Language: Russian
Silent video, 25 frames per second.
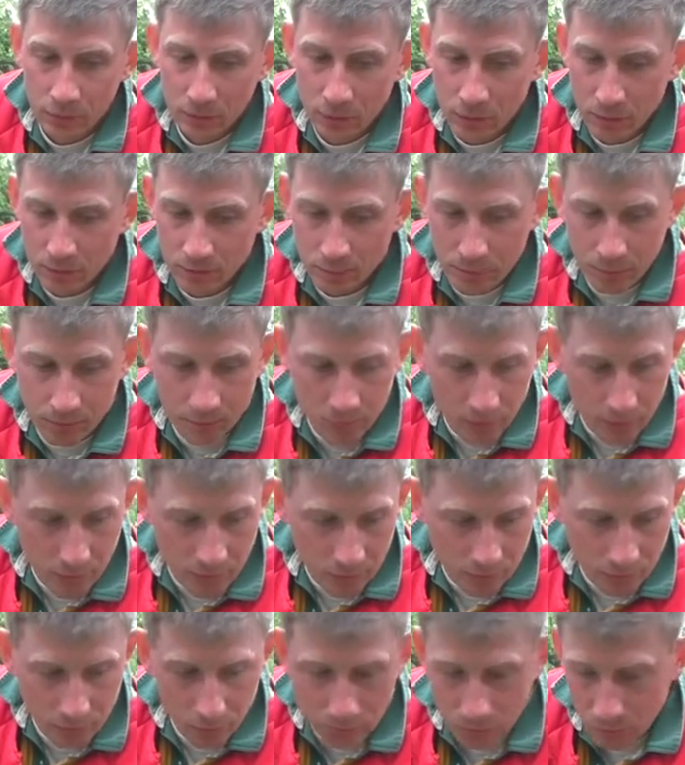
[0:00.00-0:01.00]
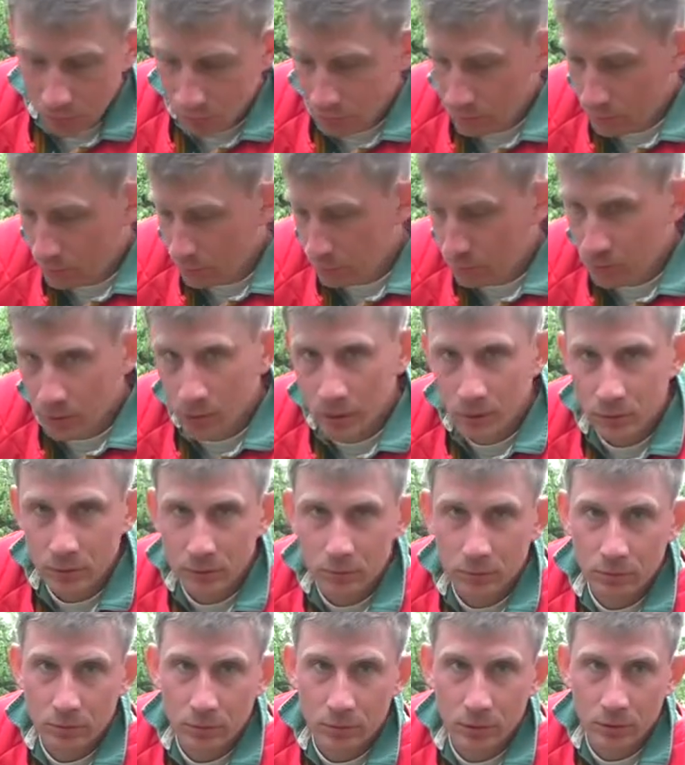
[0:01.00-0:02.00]
там температура у
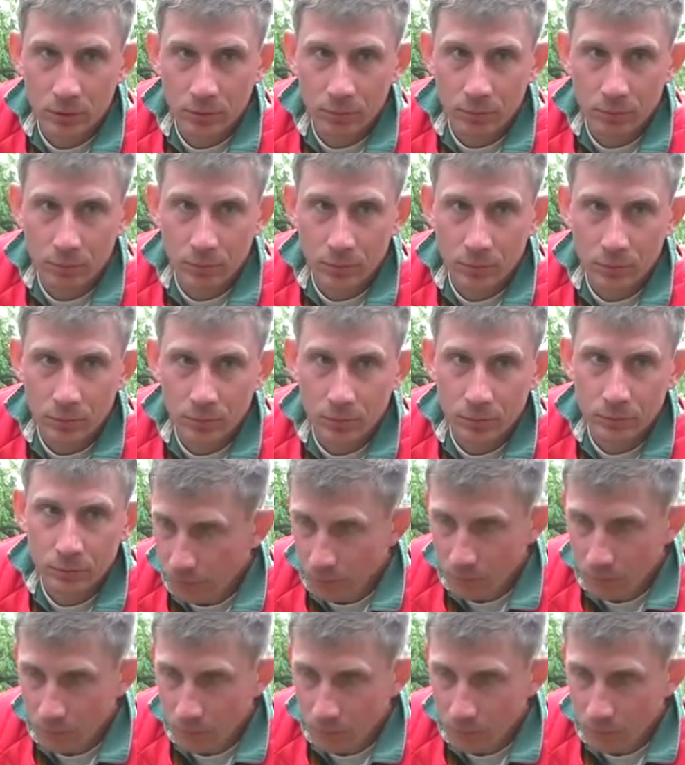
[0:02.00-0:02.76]
нас где-то плюс